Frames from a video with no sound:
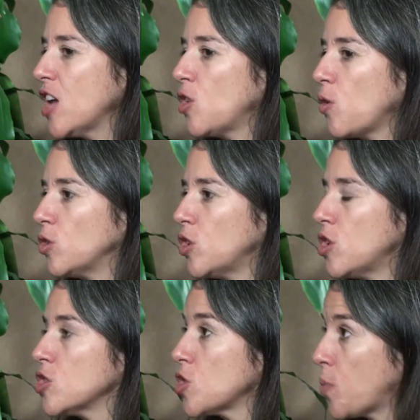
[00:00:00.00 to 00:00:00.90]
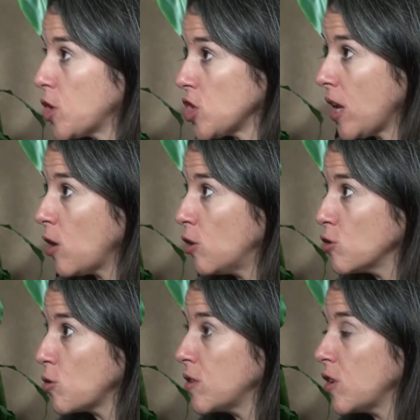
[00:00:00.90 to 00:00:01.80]
donc, on a ce projet-là en
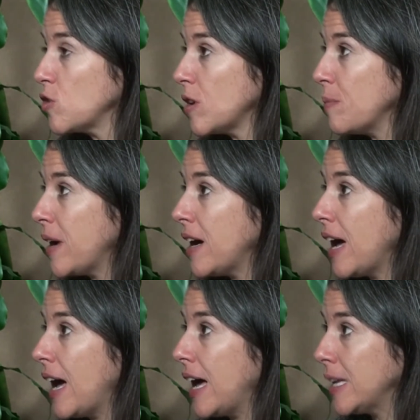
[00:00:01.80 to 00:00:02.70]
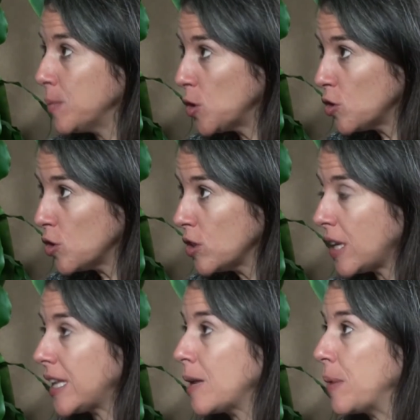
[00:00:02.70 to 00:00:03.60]
construction actuellement à Edmonton,
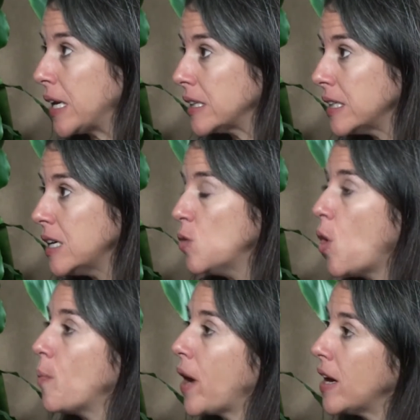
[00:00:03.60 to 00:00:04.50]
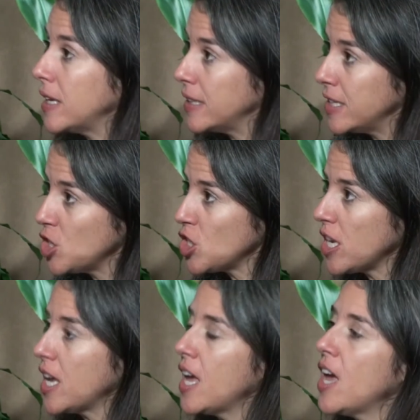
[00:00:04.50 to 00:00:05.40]
en Alberta, où on prend les déchets